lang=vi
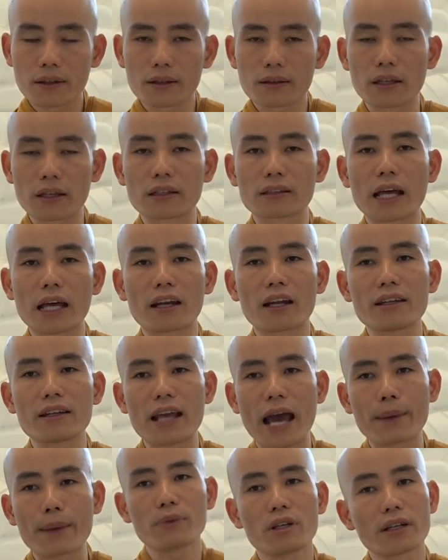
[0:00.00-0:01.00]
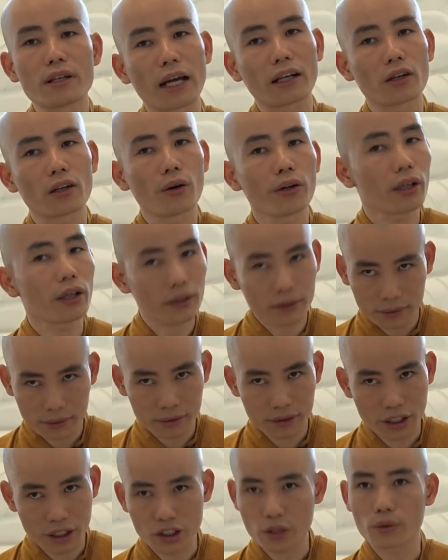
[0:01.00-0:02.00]
thì ta đã giảm đi nạn đói
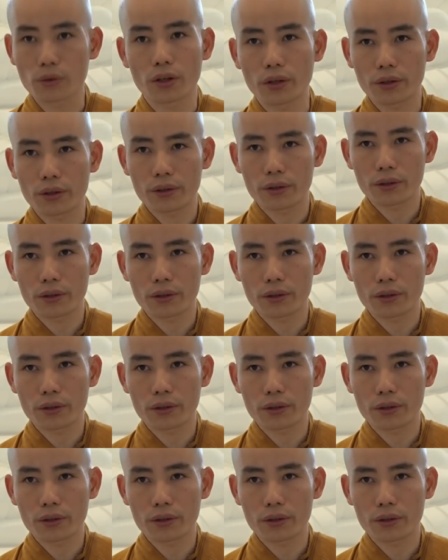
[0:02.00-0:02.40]
rất nhiều rồi.